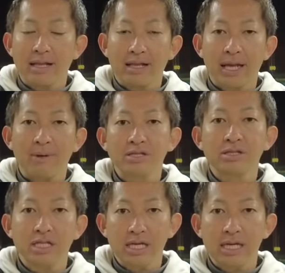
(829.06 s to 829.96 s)
球
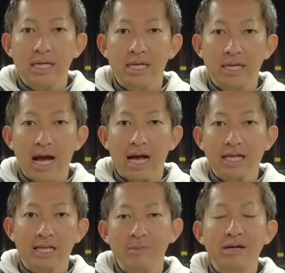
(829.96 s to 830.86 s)
筋が
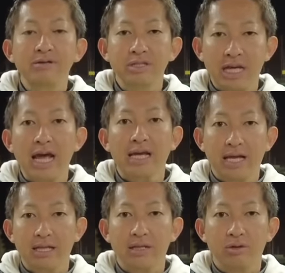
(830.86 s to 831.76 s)
決まるんじゃない
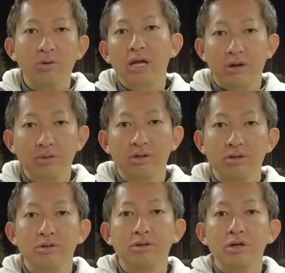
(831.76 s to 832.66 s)
かどうなのって
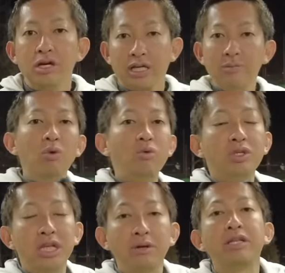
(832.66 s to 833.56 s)
いう疑問を
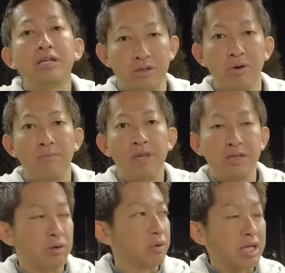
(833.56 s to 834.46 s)
してくれたんですよ
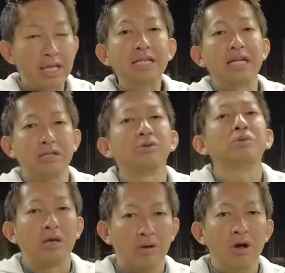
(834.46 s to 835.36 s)
そうで確かにそう
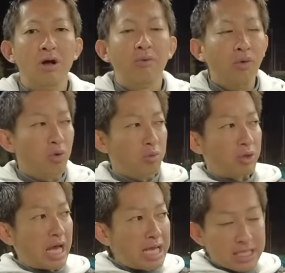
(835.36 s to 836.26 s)
なのフォロー
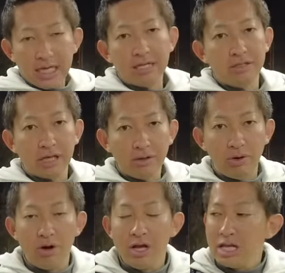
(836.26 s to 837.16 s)
も大事なんですけ
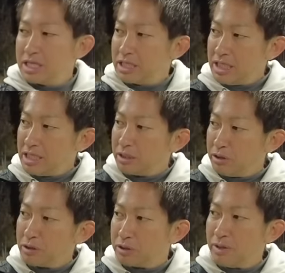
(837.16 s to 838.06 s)
ど、真
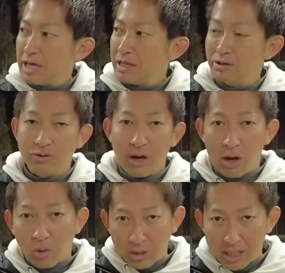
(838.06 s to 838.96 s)
食う食わないっていうのが
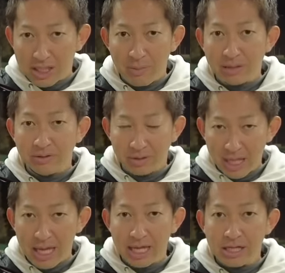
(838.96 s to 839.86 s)
ここで決まるん
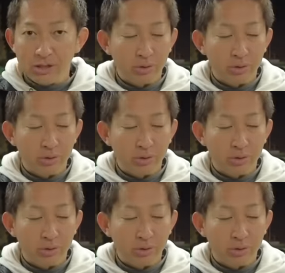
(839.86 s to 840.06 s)
で、直